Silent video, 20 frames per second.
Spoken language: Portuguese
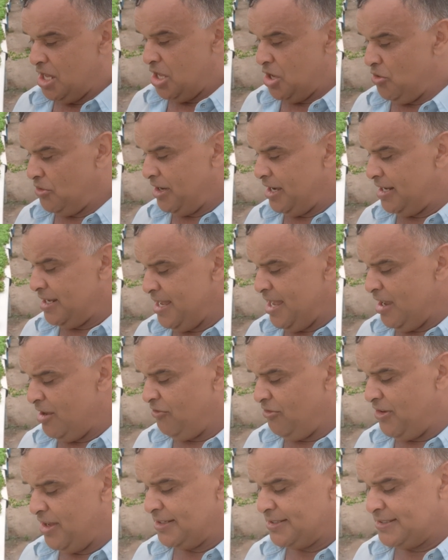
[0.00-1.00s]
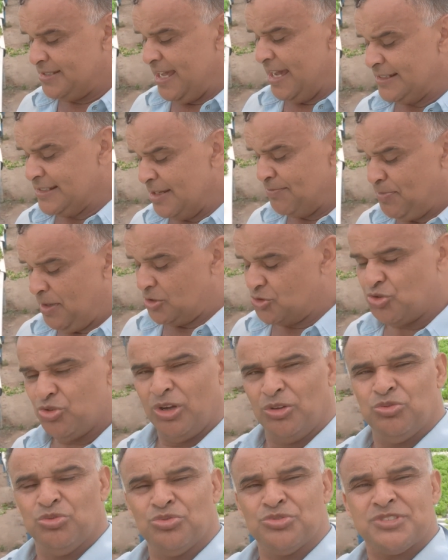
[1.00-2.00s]
eu queria ver se essa
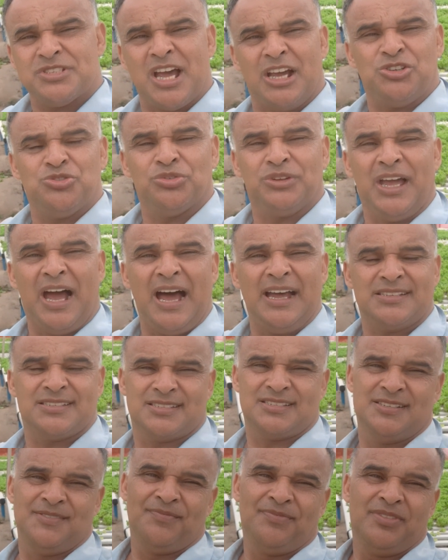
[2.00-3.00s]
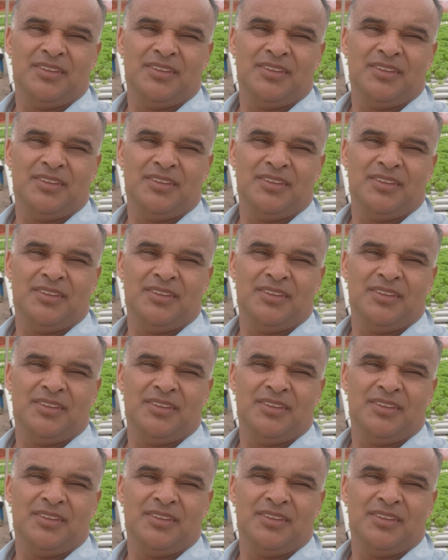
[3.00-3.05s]
pessoa nos ajudasse.